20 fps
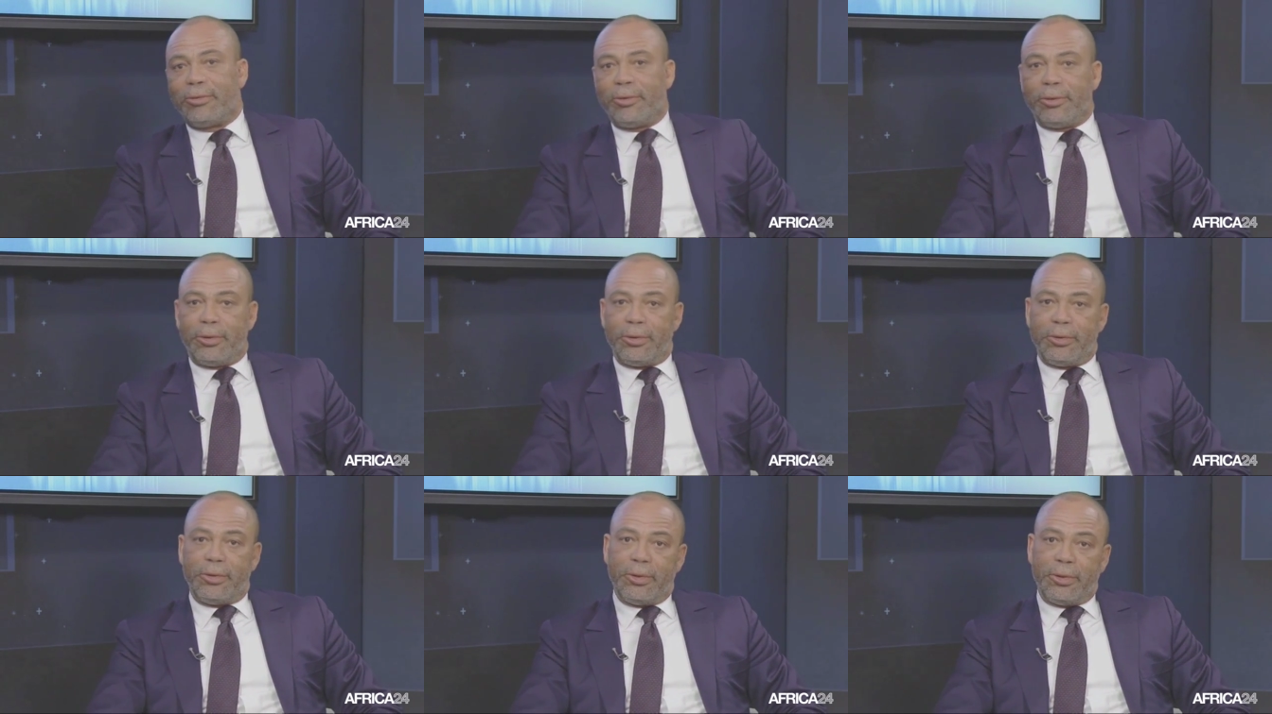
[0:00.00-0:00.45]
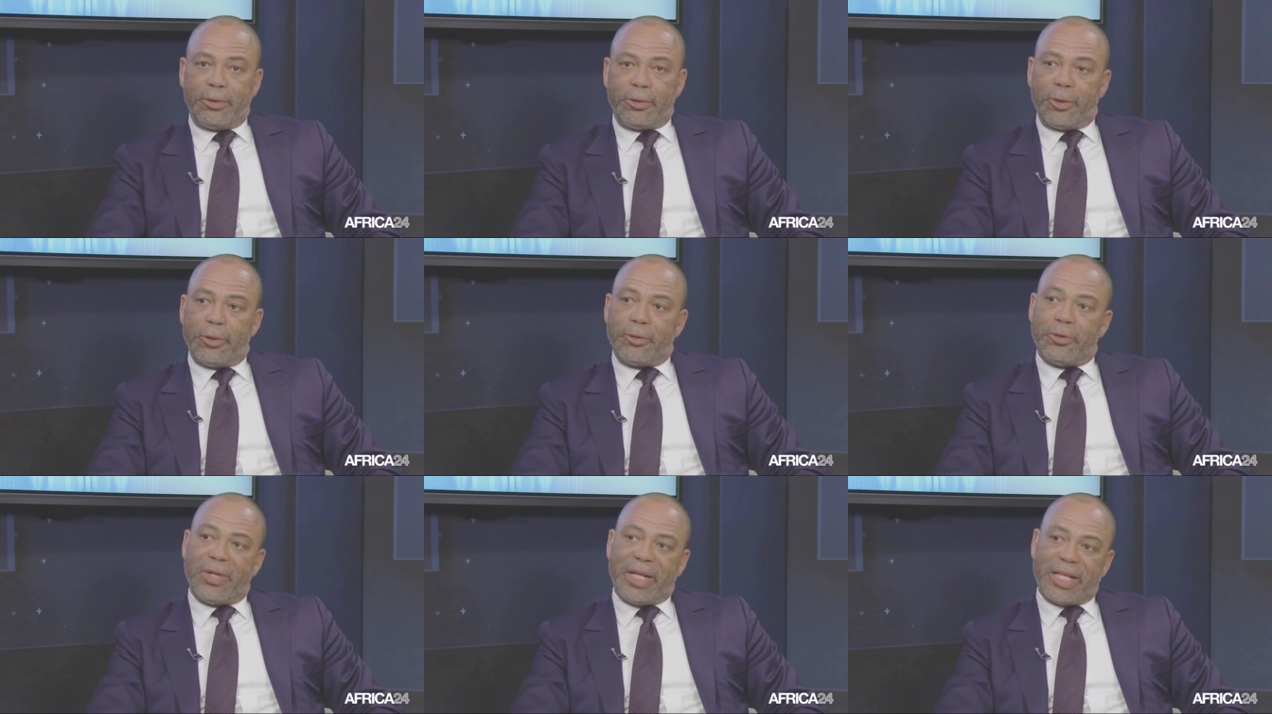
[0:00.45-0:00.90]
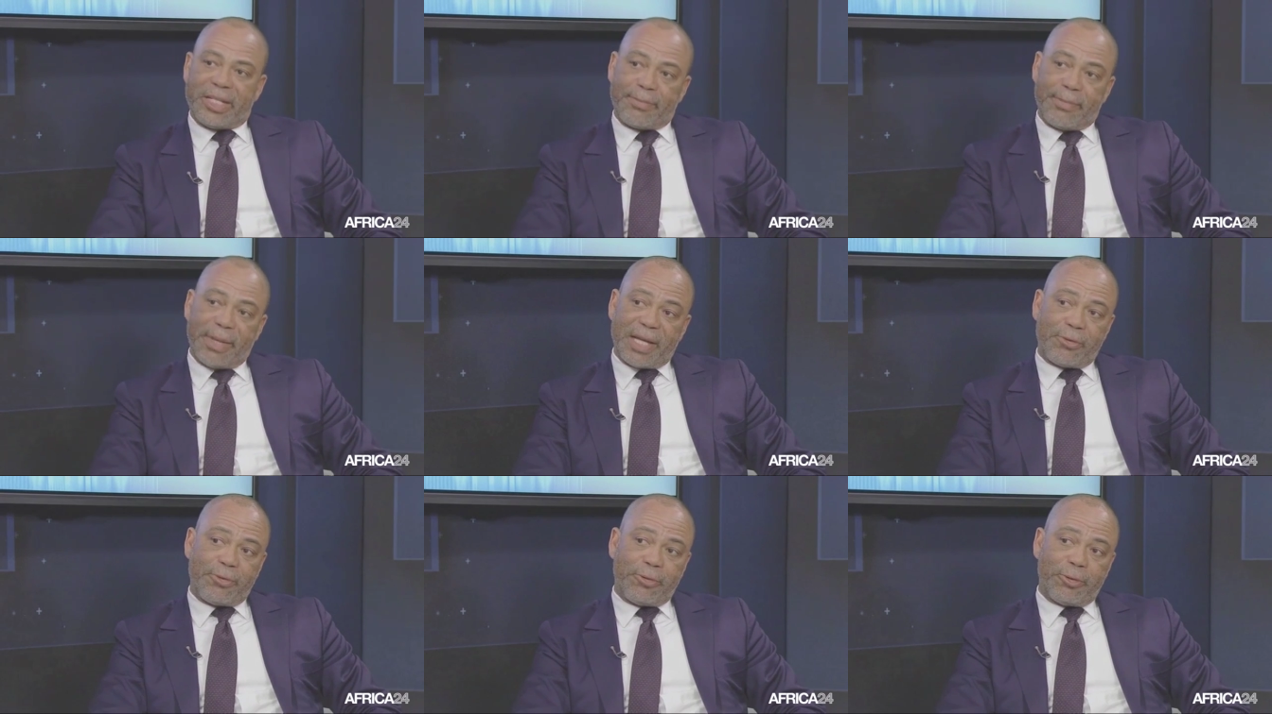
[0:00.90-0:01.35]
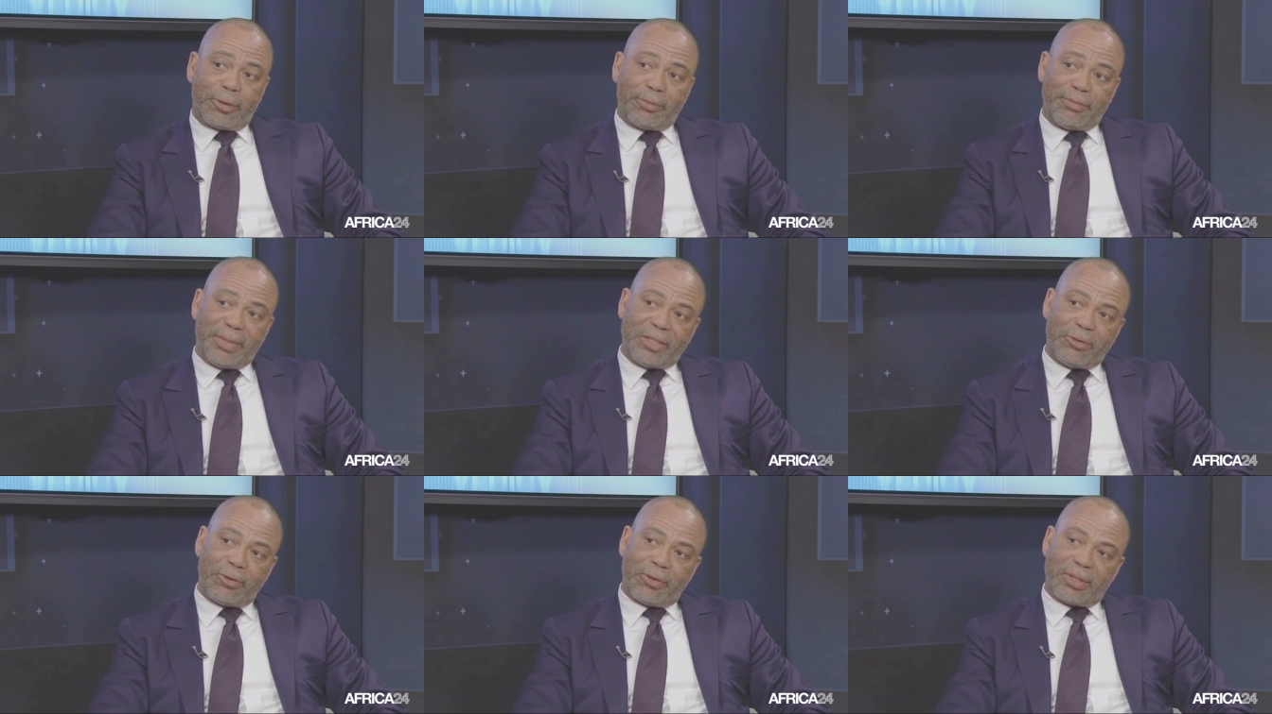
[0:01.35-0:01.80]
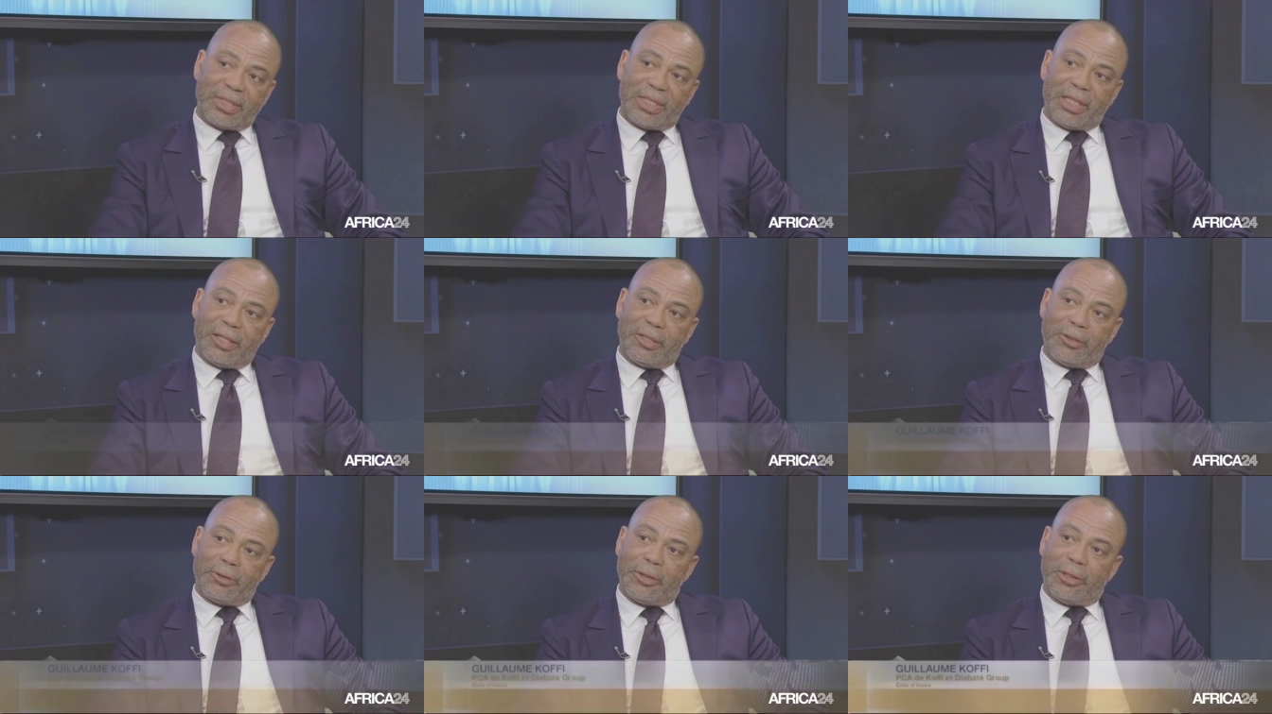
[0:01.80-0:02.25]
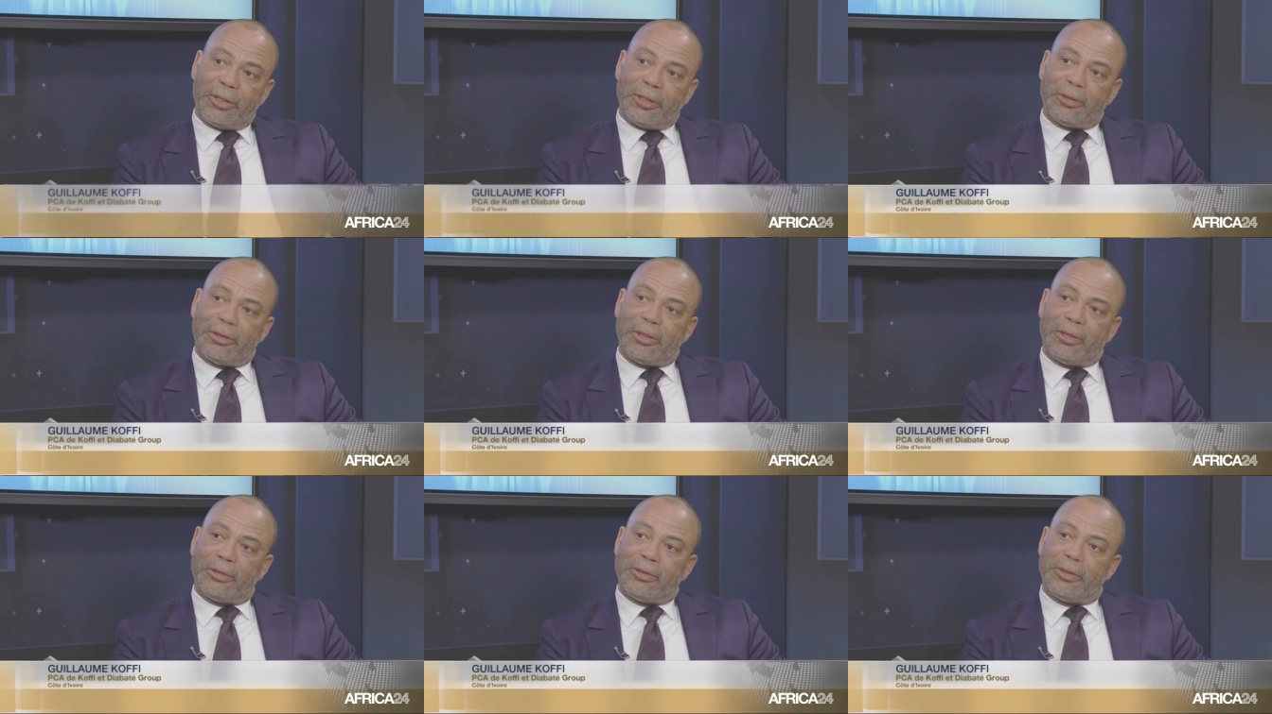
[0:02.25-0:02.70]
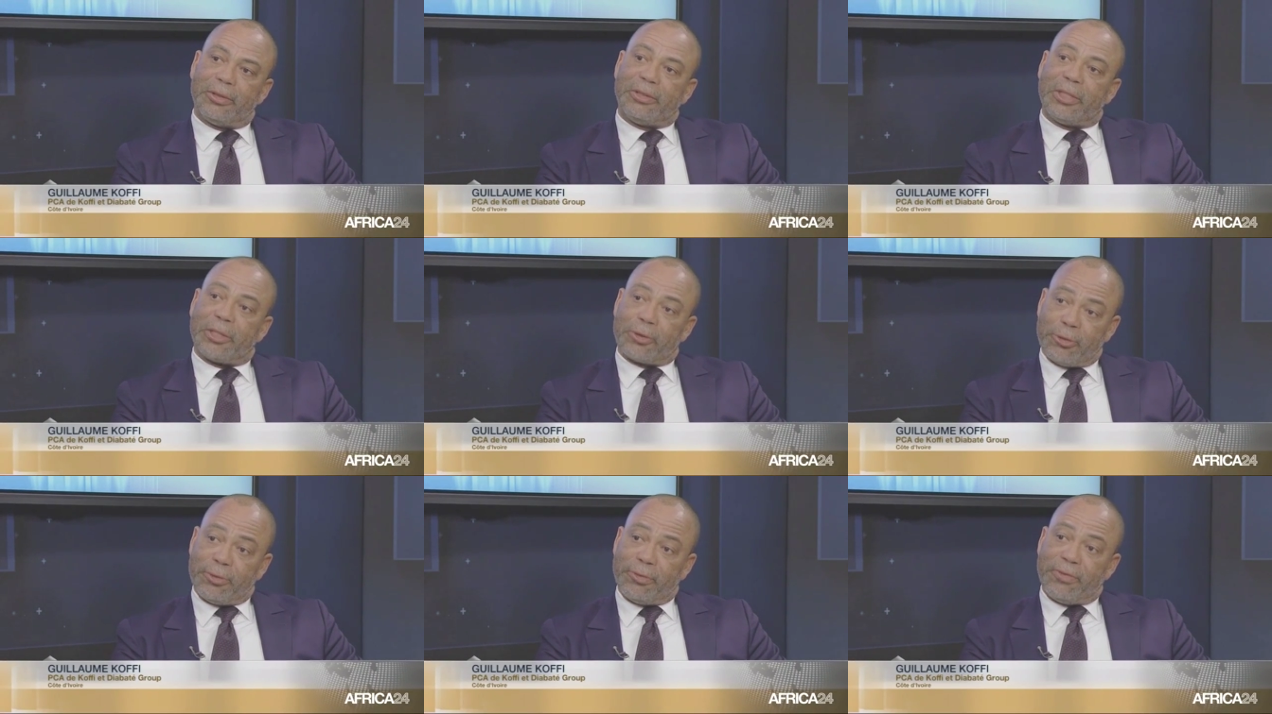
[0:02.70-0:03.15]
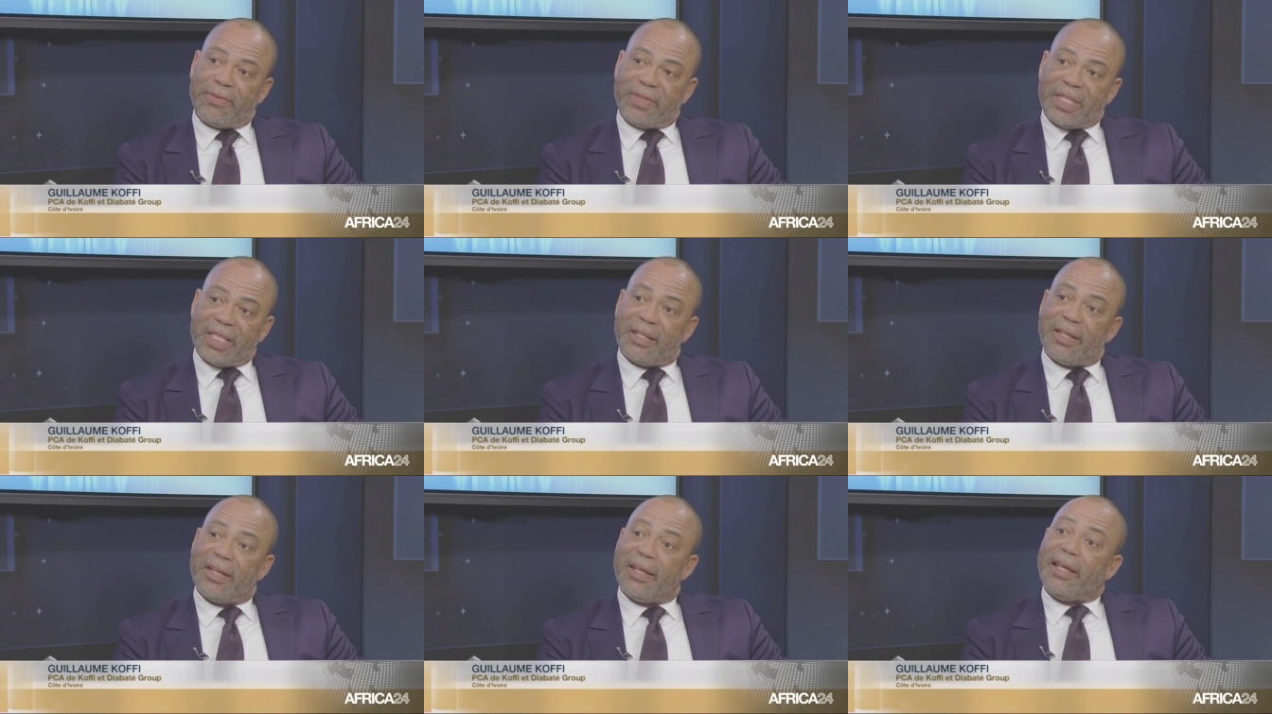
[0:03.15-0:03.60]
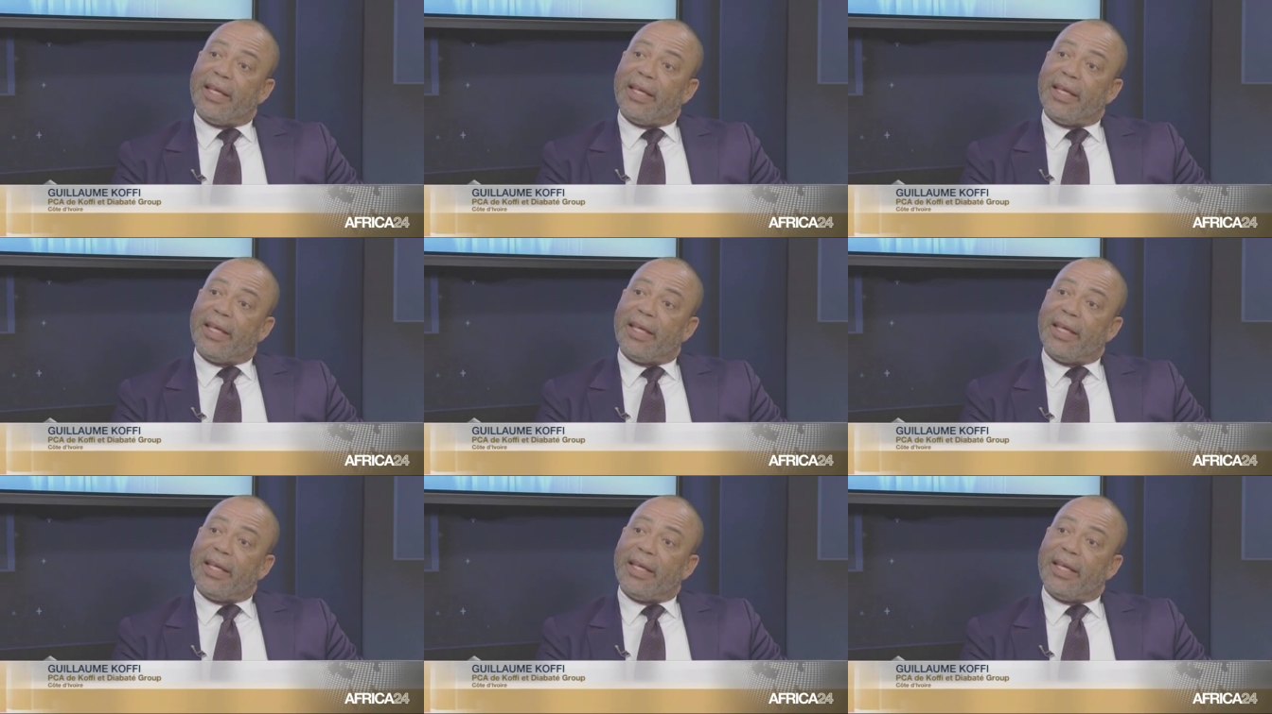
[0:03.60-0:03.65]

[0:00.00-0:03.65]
de, l'espace urbain donc, dans, une ville.